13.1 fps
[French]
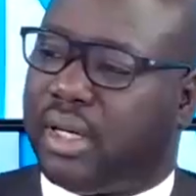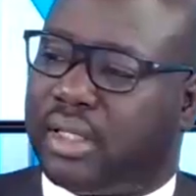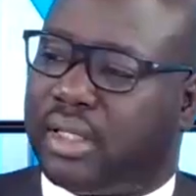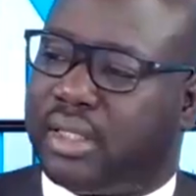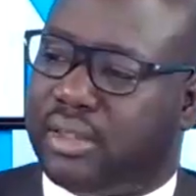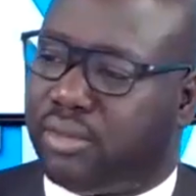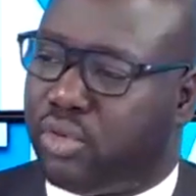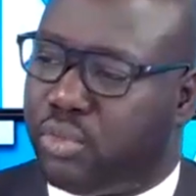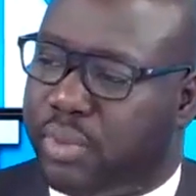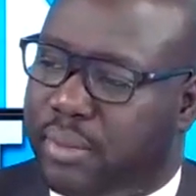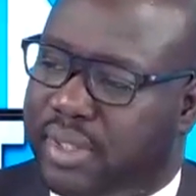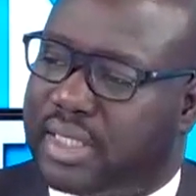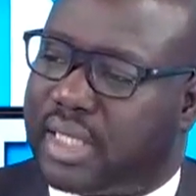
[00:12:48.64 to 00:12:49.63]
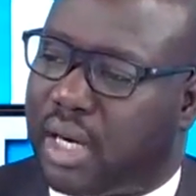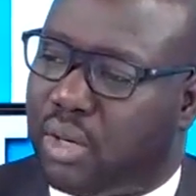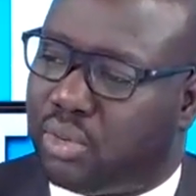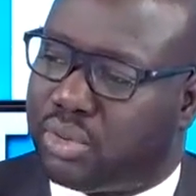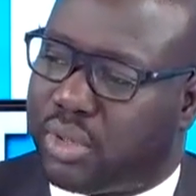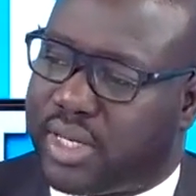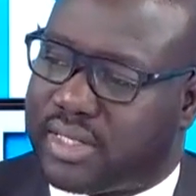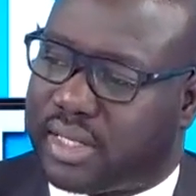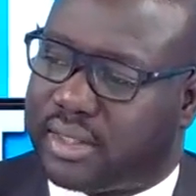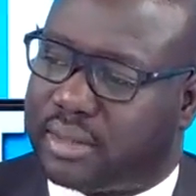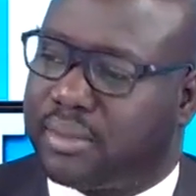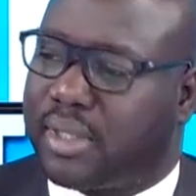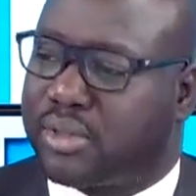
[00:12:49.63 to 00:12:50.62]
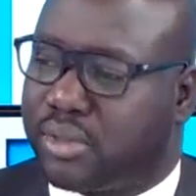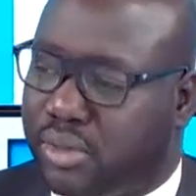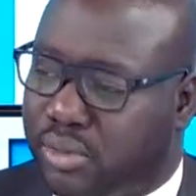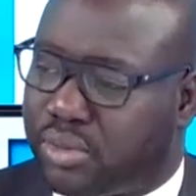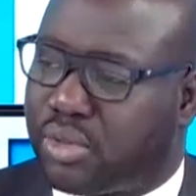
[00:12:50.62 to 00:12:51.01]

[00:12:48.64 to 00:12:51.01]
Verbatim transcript: qui vont lui permettre d'être à la hauteur des attentes parce que nous